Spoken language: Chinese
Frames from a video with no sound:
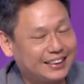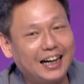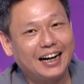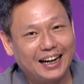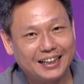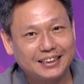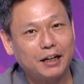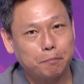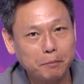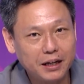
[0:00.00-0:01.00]
那当然了，
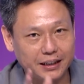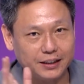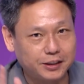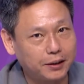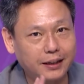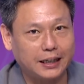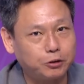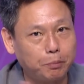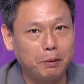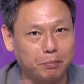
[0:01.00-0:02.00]
这个你收到
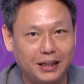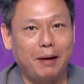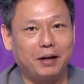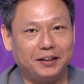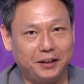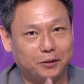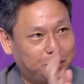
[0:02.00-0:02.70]
简讯，并不代表你